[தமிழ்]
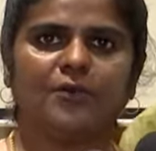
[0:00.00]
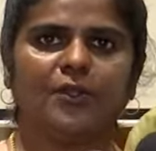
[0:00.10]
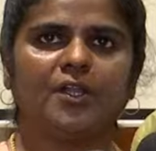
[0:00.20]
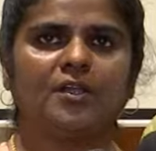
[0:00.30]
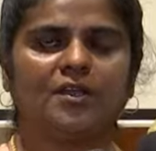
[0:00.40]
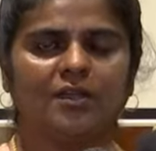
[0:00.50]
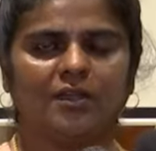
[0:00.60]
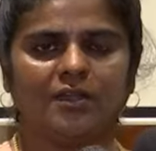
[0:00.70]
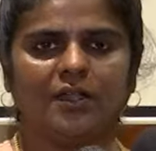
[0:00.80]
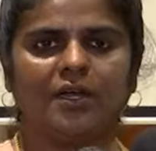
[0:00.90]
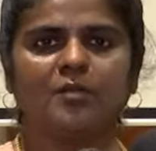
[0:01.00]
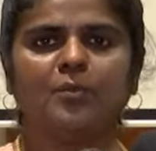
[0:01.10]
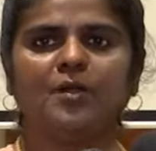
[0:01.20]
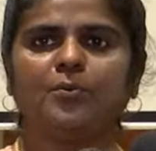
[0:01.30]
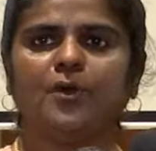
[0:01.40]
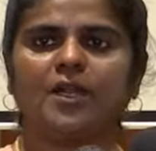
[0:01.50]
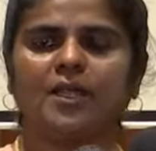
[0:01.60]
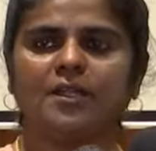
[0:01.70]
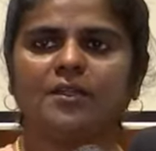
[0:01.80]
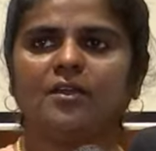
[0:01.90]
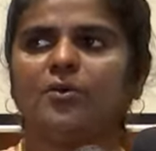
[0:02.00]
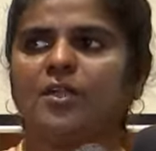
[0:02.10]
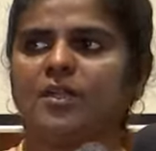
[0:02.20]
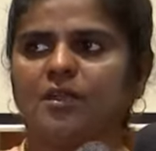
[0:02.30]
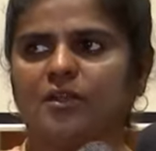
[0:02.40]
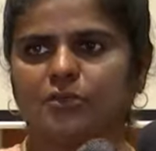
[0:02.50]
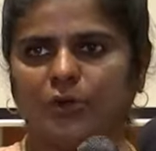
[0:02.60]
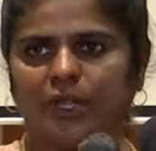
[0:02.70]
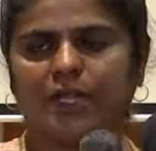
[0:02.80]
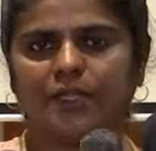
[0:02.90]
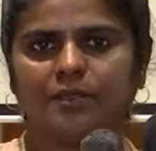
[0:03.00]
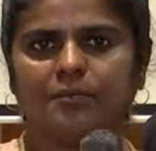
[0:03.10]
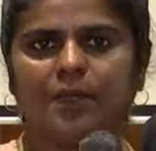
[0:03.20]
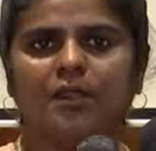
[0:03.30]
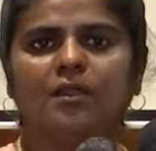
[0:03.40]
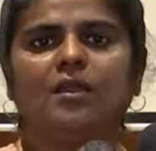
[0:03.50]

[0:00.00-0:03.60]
ஒரு அர்பன் புவரில் இருந்த ஒரு தொழில் அதிபர்